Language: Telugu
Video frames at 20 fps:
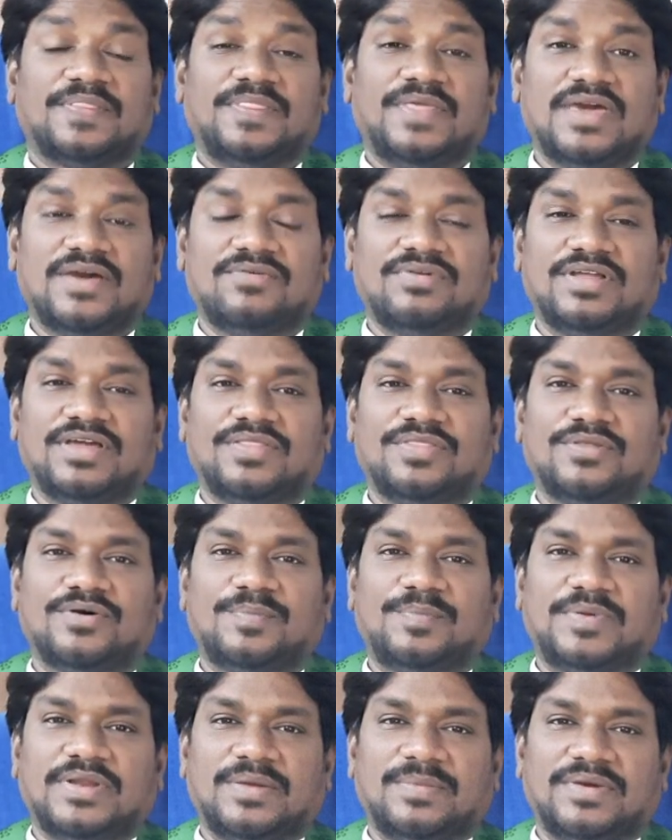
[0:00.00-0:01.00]
దేవుని ఎందు
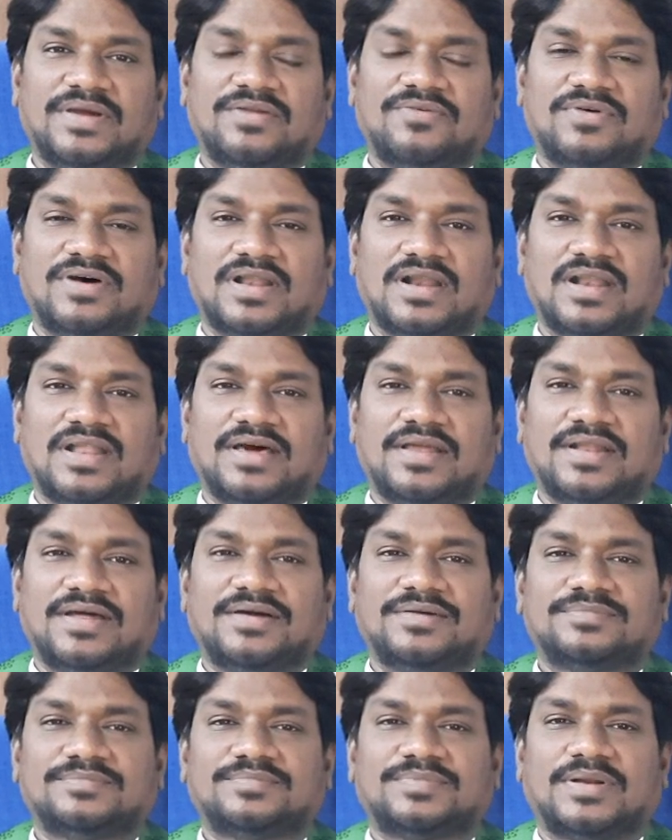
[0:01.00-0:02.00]
ప్రియమైన వారులారా
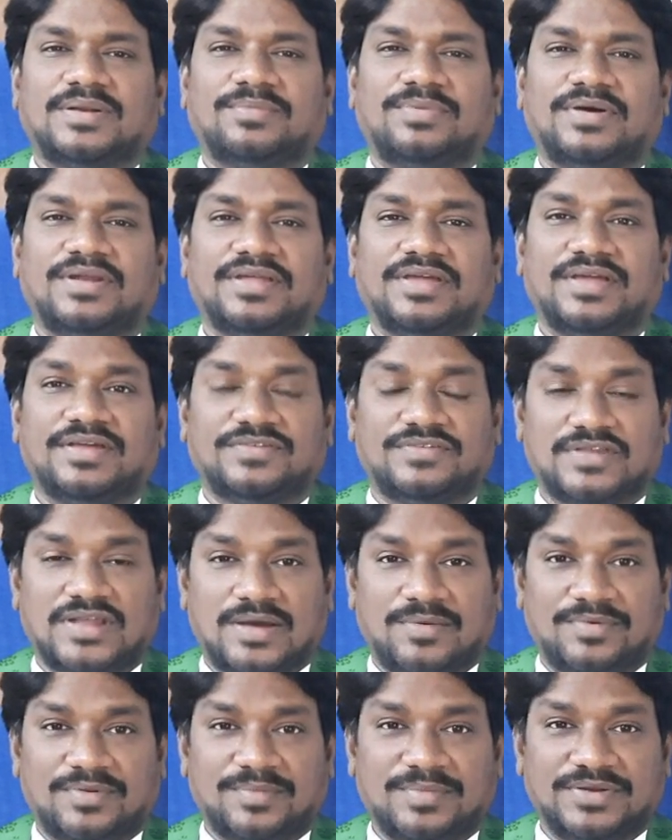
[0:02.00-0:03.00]
ప్రభుని
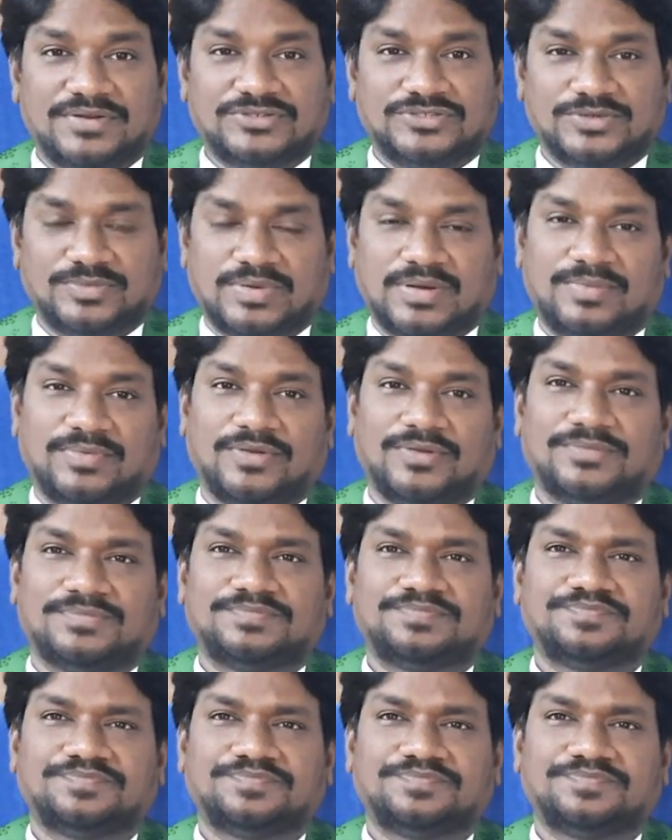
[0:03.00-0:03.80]
ఏసునామను మీకు శుభములు